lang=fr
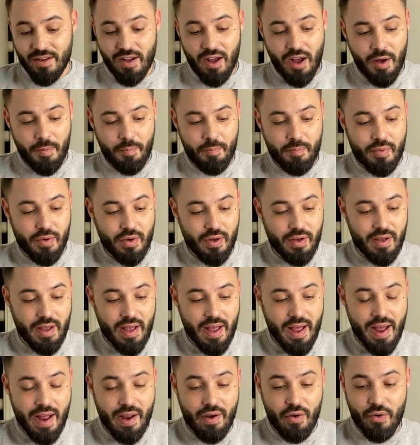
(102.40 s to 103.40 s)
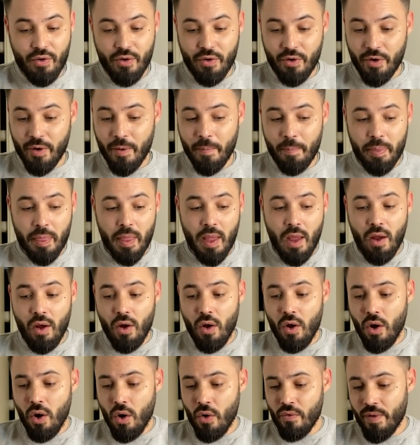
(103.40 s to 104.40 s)
hop, alors
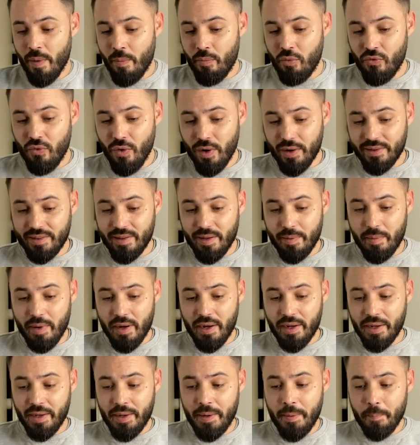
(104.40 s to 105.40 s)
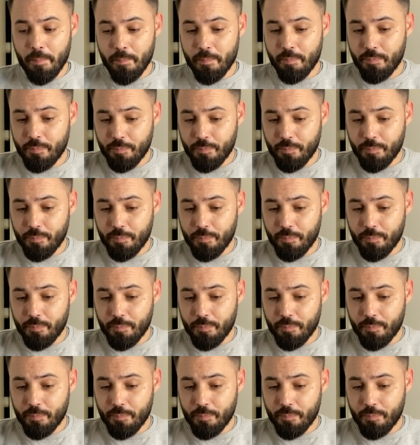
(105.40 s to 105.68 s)
on va pouvoir démarrer